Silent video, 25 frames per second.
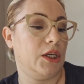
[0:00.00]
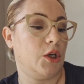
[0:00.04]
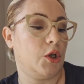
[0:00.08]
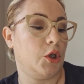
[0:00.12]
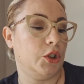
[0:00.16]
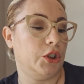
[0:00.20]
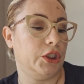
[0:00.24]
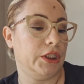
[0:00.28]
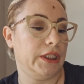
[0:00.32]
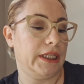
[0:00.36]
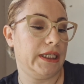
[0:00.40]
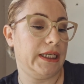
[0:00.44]

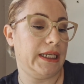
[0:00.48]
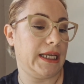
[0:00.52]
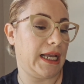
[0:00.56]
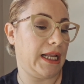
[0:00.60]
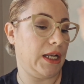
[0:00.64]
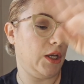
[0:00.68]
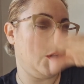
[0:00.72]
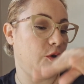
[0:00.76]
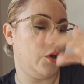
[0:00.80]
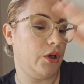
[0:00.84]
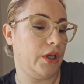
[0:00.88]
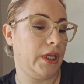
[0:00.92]
Contiene
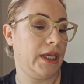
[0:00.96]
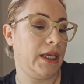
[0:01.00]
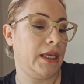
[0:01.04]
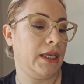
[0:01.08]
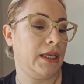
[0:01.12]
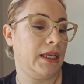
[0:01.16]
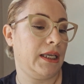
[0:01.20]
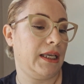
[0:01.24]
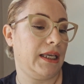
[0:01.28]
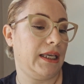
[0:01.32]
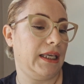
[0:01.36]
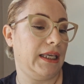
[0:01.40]
aloe
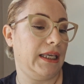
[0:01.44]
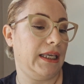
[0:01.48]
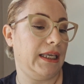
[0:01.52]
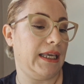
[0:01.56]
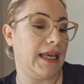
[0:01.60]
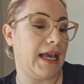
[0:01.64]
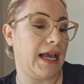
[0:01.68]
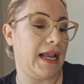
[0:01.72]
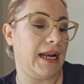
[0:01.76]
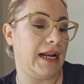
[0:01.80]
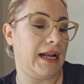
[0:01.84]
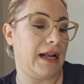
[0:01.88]

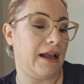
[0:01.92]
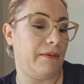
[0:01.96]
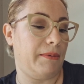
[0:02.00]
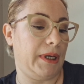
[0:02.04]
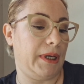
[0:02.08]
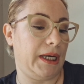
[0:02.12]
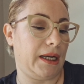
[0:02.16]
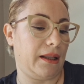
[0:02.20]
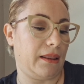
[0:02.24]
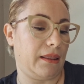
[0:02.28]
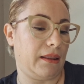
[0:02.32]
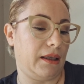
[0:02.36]
y alga
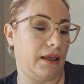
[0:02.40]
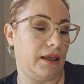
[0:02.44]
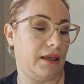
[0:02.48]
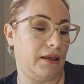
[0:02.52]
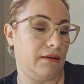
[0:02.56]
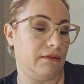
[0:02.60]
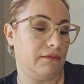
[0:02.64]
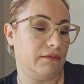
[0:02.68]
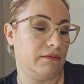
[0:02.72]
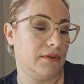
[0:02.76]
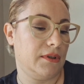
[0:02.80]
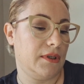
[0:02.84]

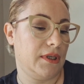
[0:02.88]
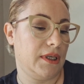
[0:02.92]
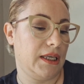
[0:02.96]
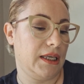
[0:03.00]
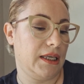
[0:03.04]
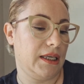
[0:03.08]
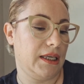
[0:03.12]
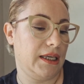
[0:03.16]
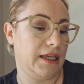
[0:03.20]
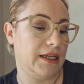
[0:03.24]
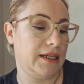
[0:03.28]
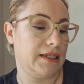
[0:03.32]
verde.
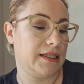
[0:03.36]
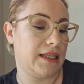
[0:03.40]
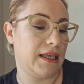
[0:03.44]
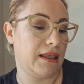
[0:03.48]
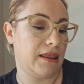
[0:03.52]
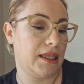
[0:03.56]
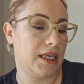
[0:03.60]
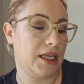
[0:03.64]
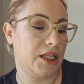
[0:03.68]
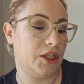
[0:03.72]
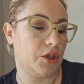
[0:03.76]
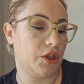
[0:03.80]
Es
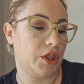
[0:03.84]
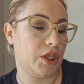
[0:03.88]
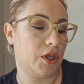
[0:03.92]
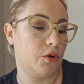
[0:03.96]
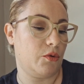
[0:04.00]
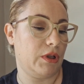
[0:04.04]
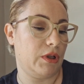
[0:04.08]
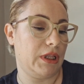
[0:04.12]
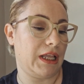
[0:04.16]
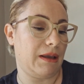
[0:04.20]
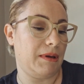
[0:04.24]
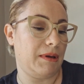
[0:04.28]
de
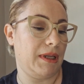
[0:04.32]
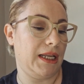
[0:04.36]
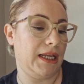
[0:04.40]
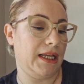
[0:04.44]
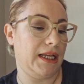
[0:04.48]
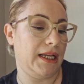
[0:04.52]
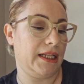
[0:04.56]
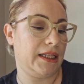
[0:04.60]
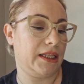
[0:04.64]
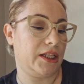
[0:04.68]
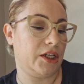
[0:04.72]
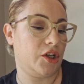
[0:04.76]
150
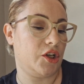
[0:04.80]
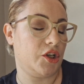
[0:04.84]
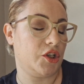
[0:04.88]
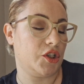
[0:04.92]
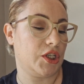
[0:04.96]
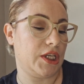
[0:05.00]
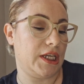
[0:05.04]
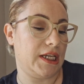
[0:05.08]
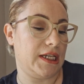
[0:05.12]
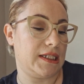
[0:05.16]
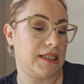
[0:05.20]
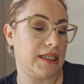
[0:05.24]

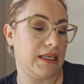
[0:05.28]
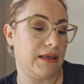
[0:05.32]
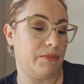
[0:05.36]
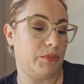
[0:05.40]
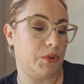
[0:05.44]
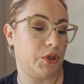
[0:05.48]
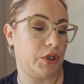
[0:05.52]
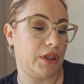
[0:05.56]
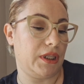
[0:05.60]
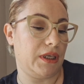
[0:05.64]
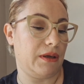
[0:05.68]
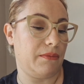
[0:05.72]
mililitros, es
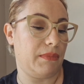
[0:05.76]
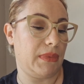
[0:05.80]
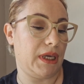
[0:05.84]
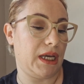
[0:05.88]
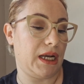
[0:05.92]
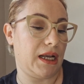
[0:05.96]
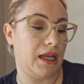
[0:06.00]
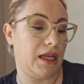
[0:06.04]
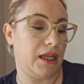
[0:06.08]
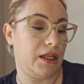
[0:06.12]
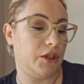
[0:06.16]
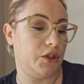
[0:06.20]
100%
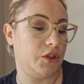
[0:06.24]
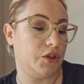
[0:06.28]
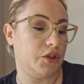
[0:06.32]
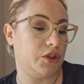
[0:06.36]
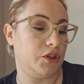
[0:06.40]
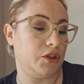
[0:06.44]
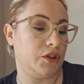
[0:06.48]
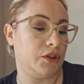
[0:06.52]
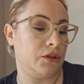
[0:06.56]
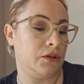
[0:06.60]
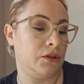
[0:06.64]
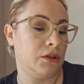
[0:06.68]

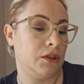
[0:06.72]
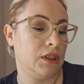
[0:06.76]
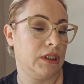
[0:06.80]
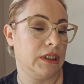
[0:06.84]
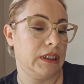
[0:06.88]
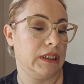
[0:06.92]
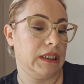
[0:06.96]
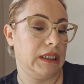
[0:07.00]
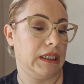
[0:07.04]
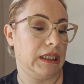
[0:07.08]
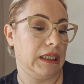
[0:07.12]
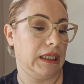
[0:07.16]
vegano
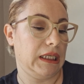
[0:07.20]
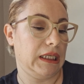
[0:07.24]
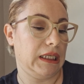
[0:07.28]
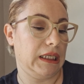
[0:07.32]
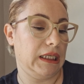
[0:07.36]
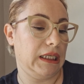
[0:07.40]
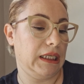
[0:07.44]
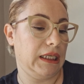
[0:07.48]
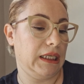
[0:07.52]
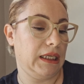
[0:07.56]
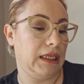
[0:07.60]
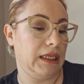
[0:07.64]

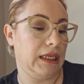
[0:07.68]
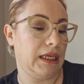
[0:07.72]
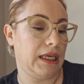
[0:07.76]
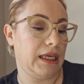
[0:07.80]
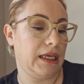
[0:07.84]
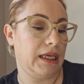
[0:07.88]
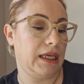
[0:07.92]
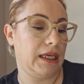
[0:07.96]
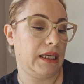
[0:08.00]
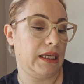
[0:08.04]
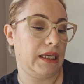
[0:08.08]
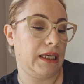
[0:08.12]
y
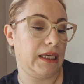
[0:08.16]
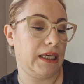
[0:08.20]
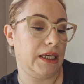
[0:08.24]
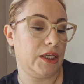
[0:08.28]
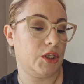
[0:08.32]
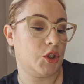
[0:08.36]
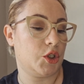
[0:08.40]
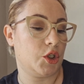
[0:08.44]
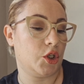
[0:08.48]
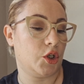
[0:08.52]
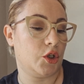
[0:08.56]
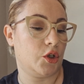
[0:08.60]

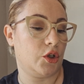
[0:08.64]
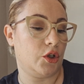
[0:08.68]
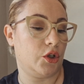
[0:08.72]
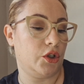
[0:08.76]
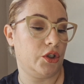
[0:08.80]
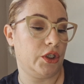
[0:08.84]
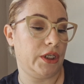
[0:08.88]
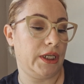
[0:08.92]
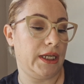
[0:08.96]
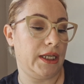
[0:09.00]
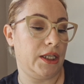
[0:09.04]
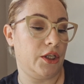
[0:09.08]
eh, hecho
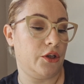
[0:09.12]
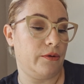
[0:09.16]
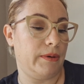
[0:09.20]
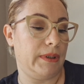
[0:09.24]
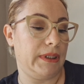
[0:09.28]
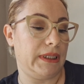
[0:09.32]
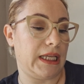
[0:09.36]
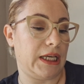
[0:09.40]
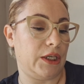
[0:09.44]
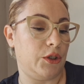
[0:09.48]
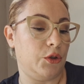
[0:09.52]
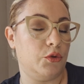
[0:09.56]
con el
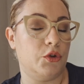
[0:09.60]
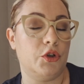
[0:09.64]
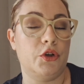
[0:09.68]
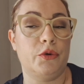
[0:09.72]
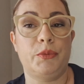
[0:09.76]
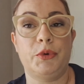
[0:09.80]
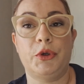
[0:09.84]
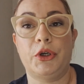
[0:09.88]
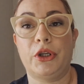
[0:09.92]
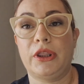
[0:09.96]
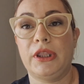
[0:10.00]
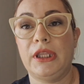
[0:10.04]

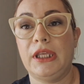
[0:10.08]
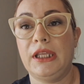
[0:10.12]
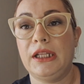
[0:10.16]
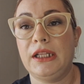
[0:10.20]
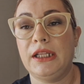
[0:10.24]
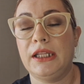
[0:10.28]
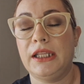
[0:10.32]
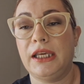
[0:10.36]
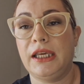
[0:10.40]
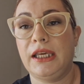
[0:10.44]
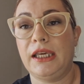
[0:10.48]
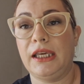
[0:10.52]

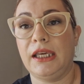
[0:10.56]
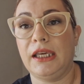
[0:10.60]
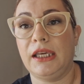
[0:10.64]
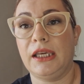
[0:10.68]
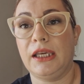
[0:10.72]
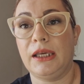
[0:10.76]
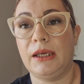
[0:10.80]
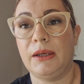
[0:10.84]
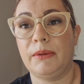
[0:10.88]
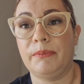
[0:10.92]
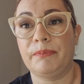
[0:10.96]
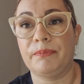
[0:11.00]
91%
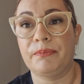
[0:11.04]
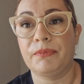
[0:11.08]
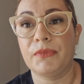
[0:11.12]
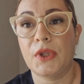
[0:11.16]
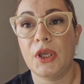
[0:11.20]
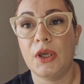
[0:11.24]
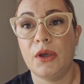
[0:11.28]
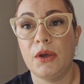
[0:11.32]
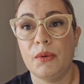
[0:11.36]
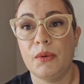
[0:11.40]
de